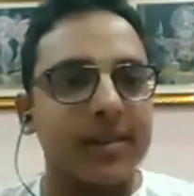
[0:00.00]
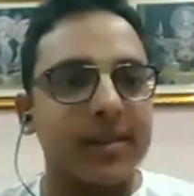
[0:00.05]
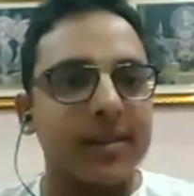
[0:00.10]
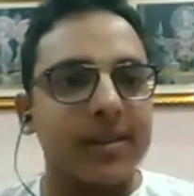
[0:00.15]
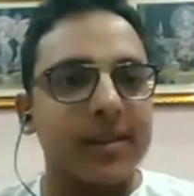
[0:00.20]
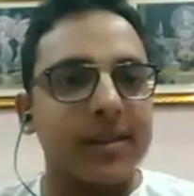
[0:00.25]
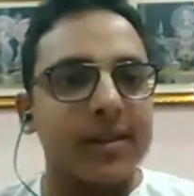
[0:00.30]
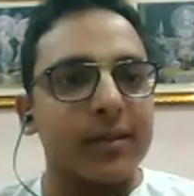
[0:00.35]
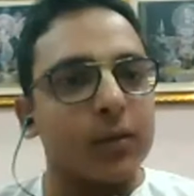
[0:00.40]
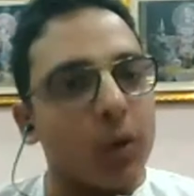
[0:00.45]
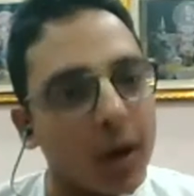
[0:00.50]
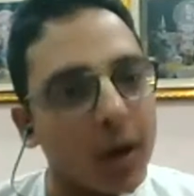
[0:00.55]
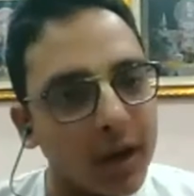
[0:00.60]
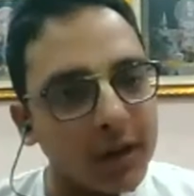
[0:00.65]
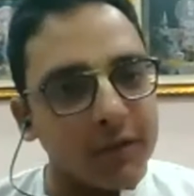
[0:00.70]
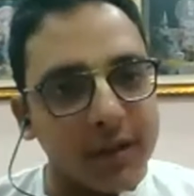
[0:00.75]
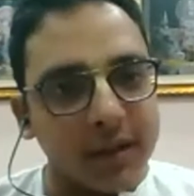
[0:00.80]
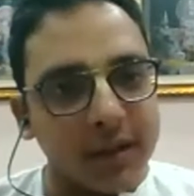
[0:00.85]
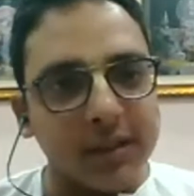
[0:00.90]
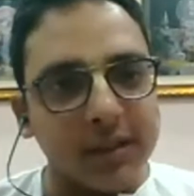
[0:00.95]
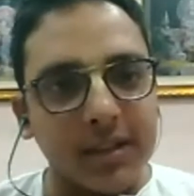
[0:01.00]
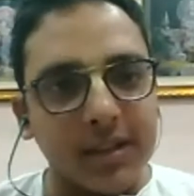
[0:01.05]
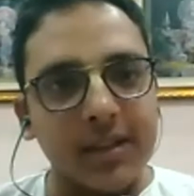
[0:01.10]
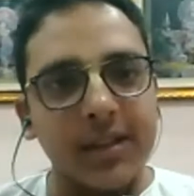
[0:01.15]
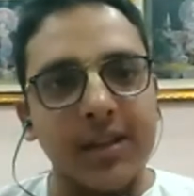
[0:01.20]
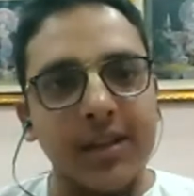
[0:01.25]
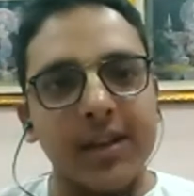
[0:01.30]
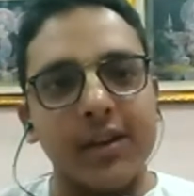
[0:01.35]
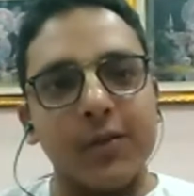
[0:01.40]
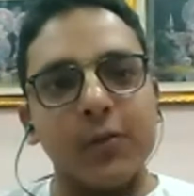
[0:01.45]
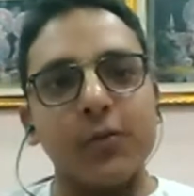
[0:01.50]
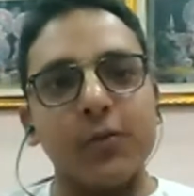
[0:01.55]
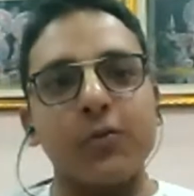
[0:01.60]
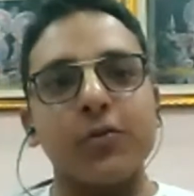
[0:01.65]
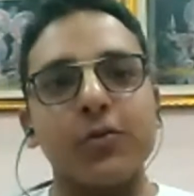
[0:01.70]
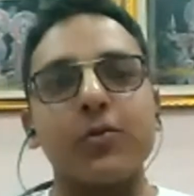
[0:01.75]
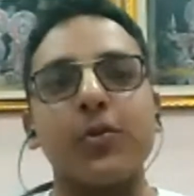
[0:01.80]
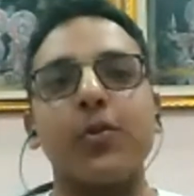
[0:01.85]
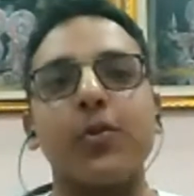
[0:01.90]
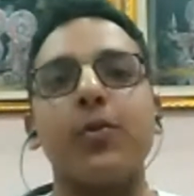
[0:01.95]
तो हर व्यक्ति
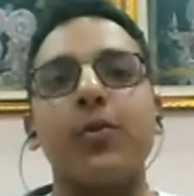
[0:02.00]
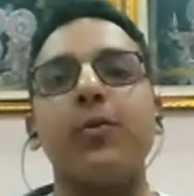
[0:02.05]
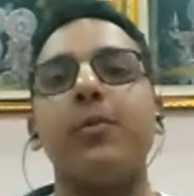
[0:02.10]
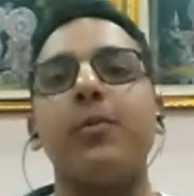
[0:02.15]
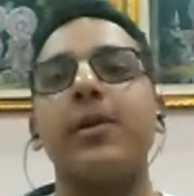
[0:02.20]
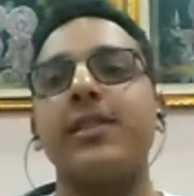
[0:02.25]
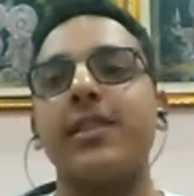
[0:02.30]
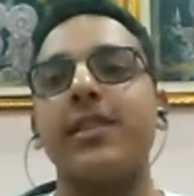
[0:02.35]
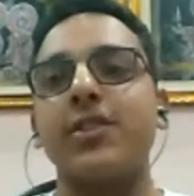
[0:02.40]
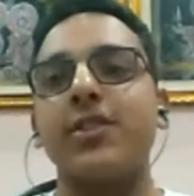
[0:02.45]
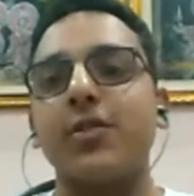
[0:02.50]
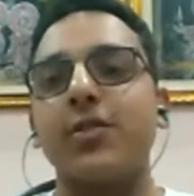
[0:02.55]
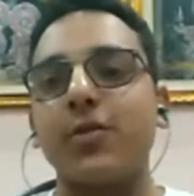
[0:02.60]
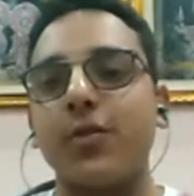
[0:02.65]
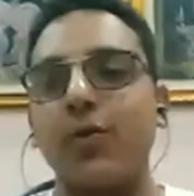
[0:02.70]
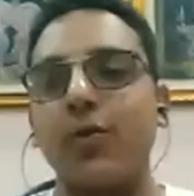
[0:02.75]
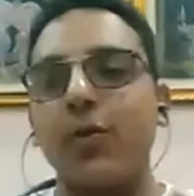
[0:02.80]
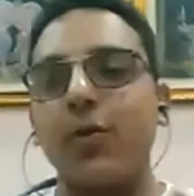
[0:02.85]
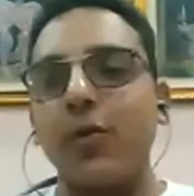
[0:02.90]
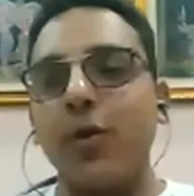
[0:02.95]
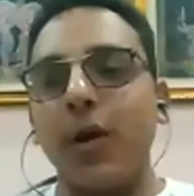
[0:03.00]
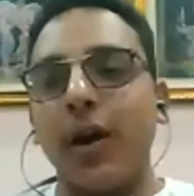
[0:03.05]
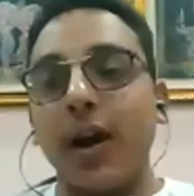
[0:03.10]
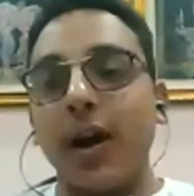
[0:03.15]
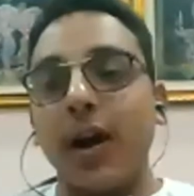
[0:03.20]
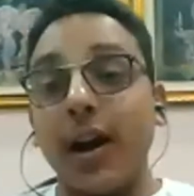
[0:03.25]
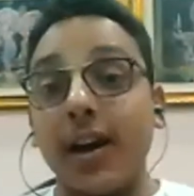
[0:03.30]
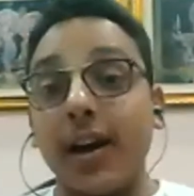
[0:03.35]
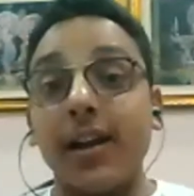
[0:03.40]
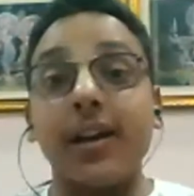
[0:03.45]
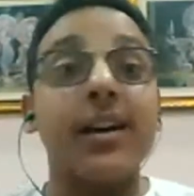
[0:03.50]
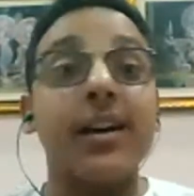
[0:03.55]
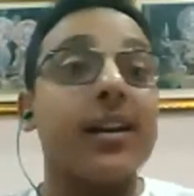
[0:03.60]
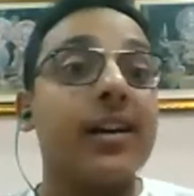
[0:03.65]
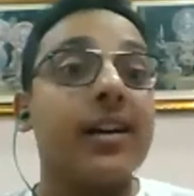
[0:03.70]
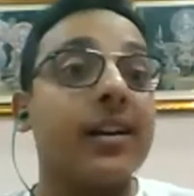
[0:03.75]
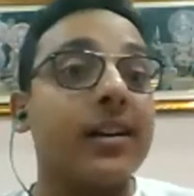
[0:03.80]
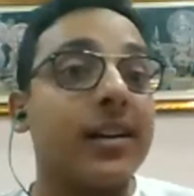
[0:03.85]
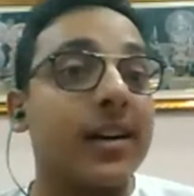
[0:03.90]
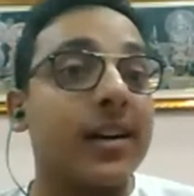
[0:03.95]
उसको मस्तिष्क को
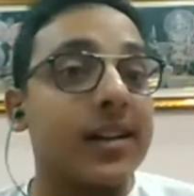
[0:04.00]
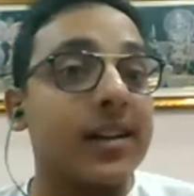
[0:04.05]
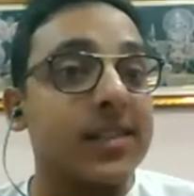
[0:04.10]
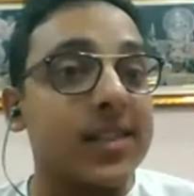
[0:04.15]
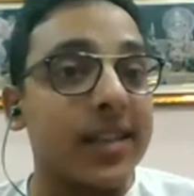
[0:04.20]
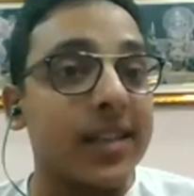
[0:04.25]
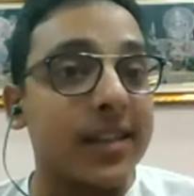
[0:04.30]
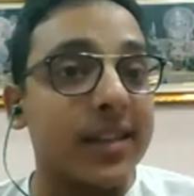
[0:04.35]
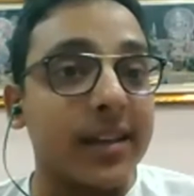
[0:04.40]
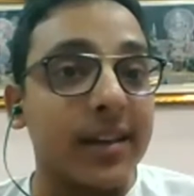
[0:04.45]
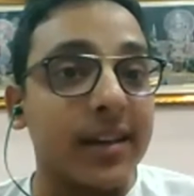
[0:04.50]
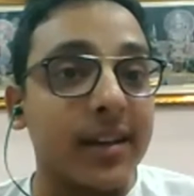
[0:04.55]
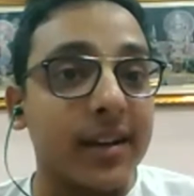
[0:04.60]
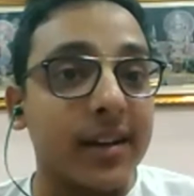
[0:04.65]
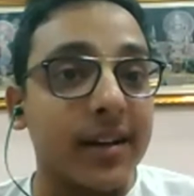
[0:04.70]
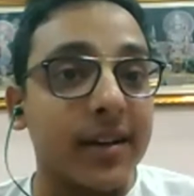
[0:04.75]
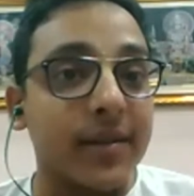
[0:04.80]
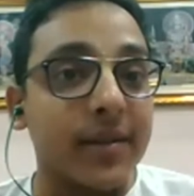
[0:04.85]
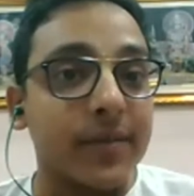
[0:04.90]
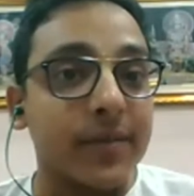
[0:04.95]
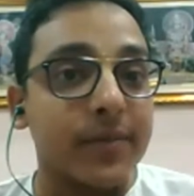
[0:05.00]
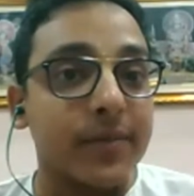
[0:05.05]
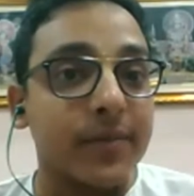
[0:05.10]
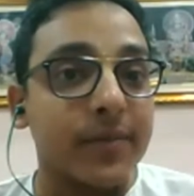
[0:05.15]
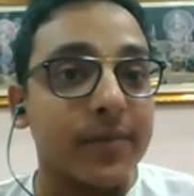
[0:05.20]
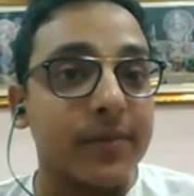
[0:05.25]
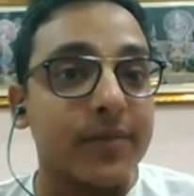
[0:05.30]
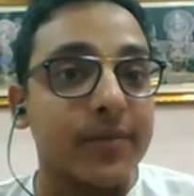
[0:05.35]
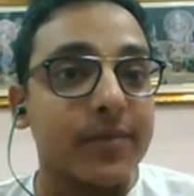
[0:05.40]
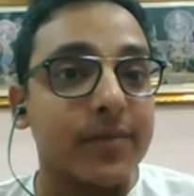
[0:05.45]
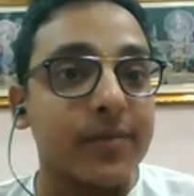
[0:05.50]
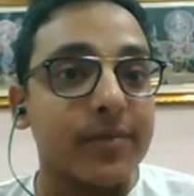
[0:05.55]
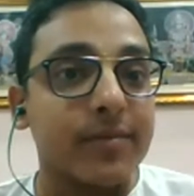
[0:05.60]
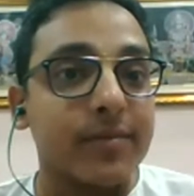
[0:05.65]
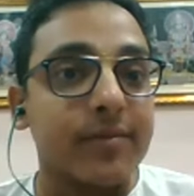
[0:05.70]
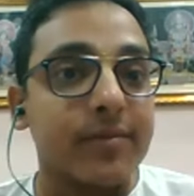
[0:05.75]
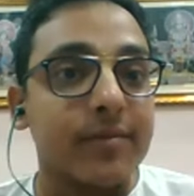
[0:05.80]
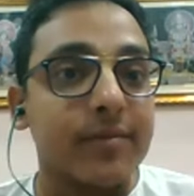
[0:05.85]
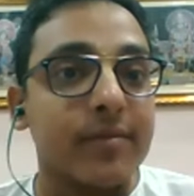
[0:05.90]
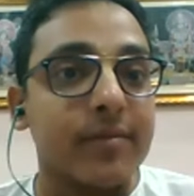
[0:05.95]
अलग अलग ढंग से देखेगा
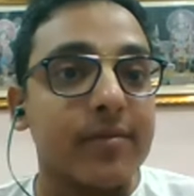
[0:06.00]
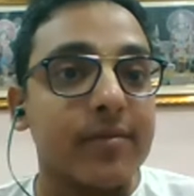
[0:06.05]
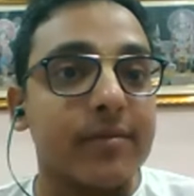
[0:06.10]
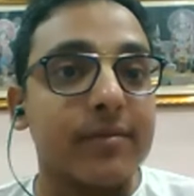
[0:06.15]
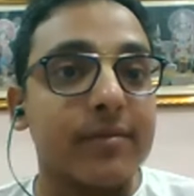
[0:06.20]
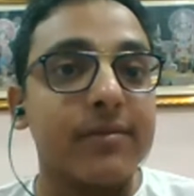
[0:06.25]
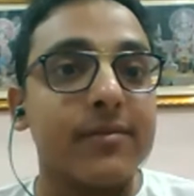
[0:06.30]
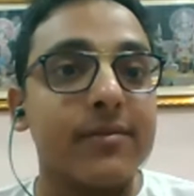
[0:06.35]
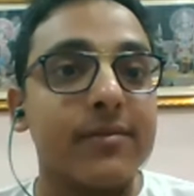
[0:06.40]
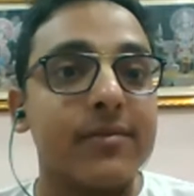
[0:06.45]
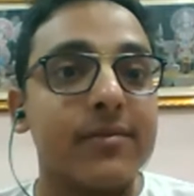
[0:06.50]
हम्म,